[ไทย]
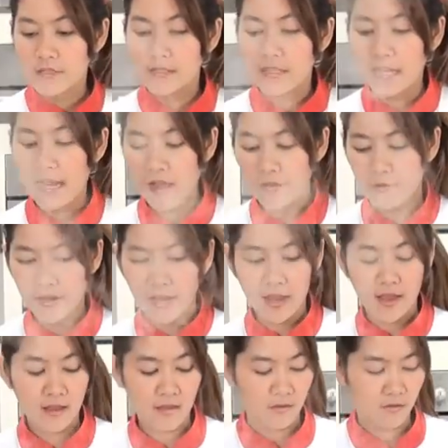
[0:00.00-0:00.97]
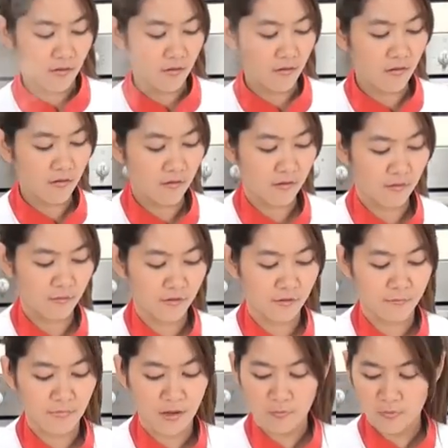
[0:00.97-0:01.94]
เสร็จแล้วนะคะอ๋อเรา
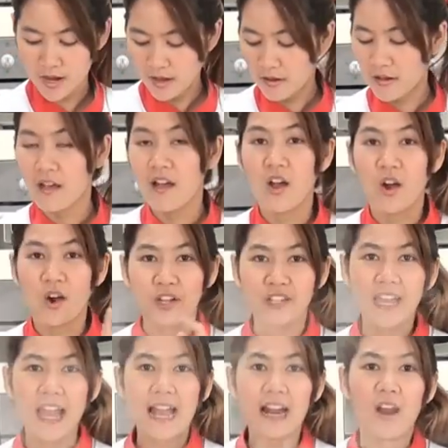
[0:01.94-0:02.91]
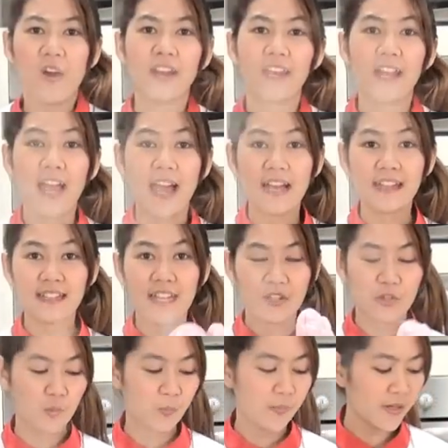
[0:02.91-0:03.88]
ลืมไปว่าค่อนข้างร้อนนะคะ
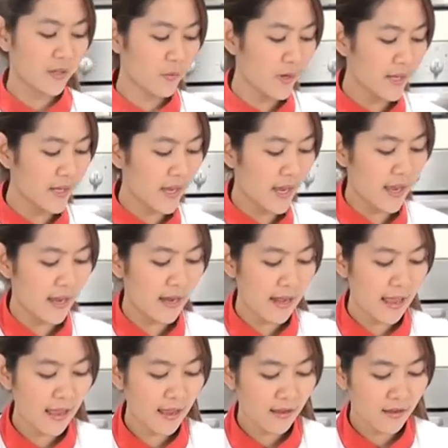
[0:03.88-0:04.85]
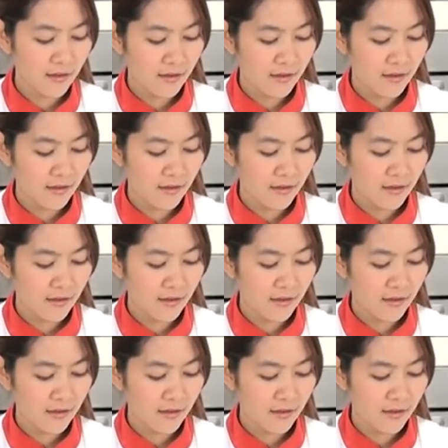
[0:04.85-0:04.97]
ใส่ถุงมือด้วยนะคะและ